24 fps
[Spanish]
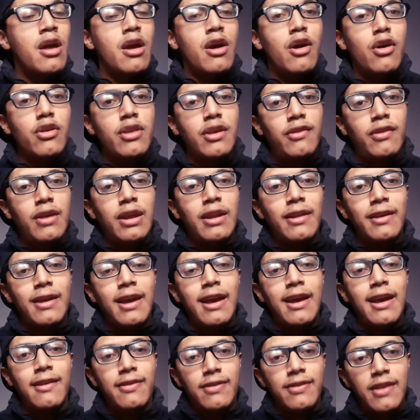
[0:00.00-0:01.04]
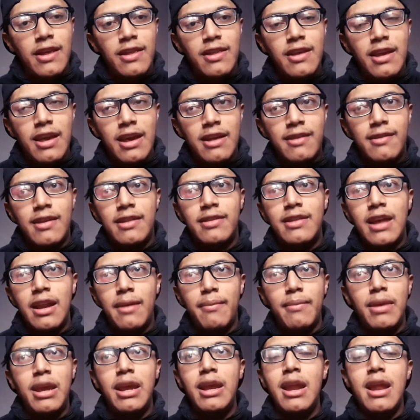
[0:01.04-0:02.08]
decir que este día se
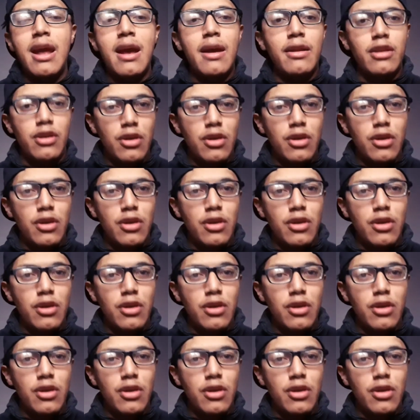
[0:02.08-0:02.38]
termina.